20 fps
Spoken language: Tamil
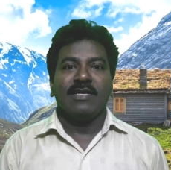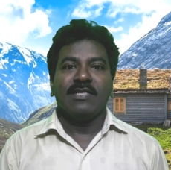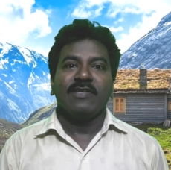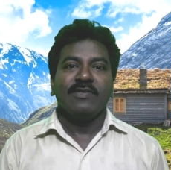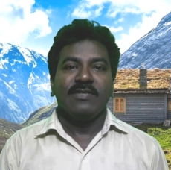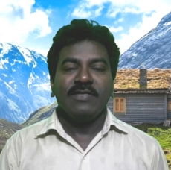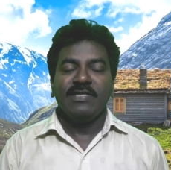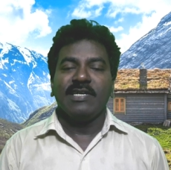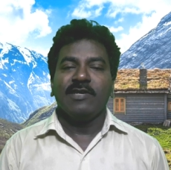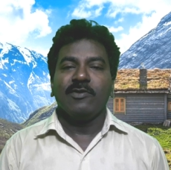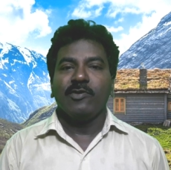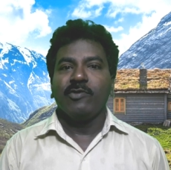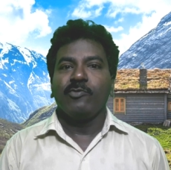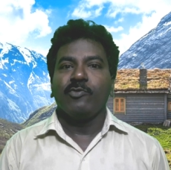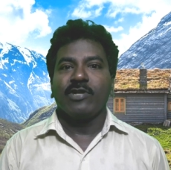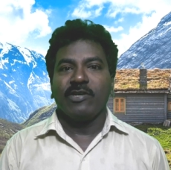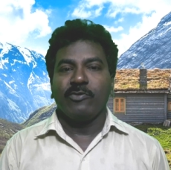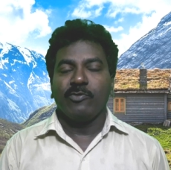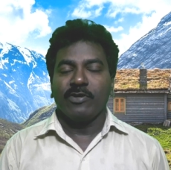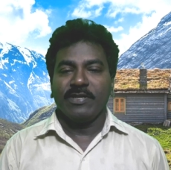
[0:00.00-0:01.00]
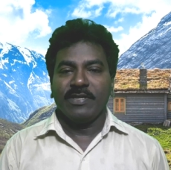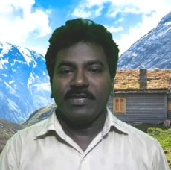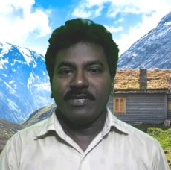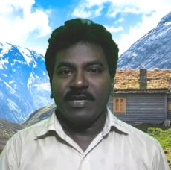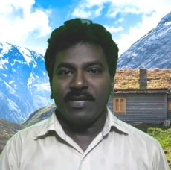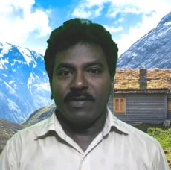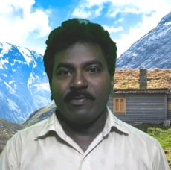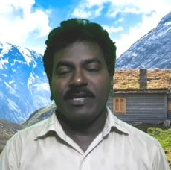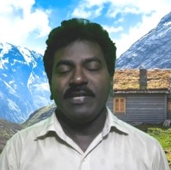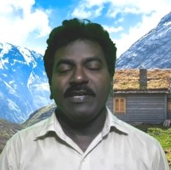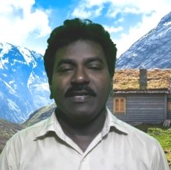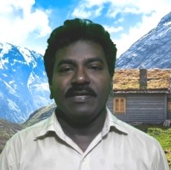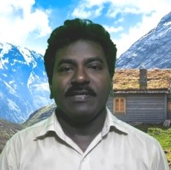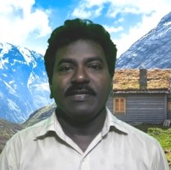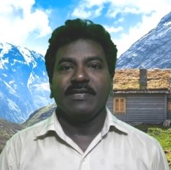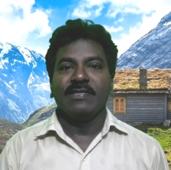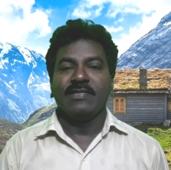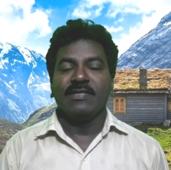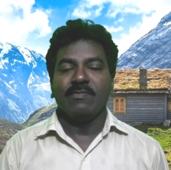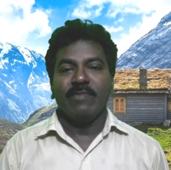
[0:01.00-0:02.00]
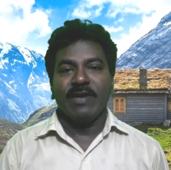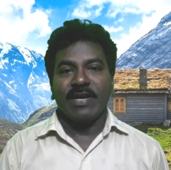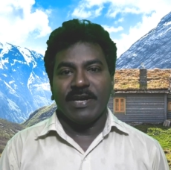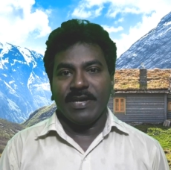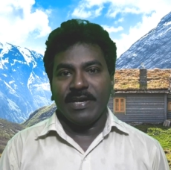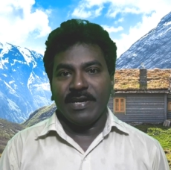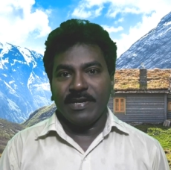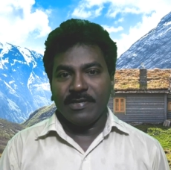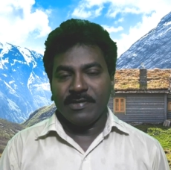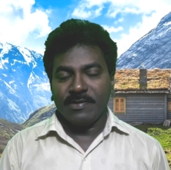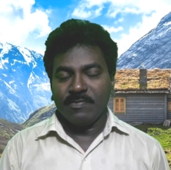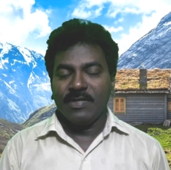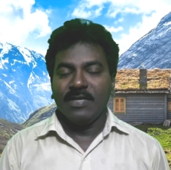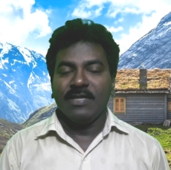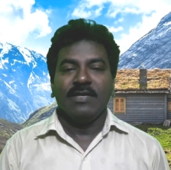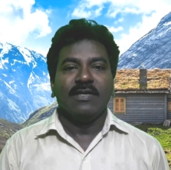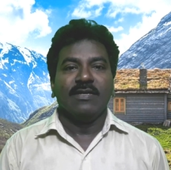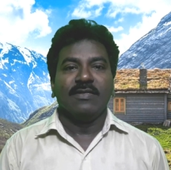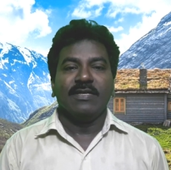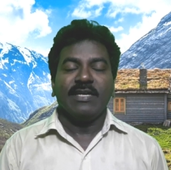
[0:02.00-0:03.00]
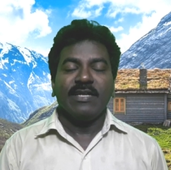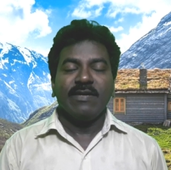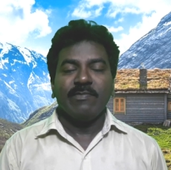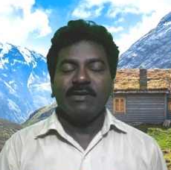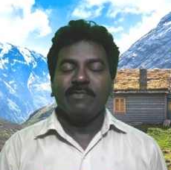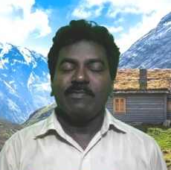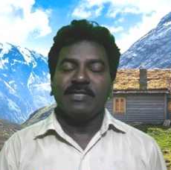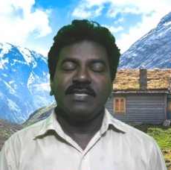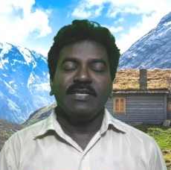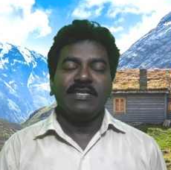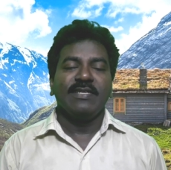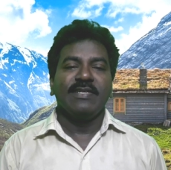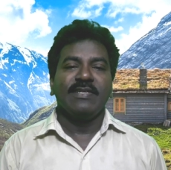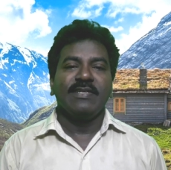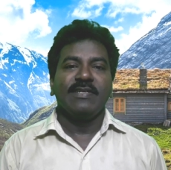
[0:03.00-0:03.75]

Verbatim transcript: அதாவது இந்தியாவில் உள்ள ஒரே ஒரு எரிமலை இந்த பேரன் ஐலாண்ட் இந்த எரிமலை பற்றி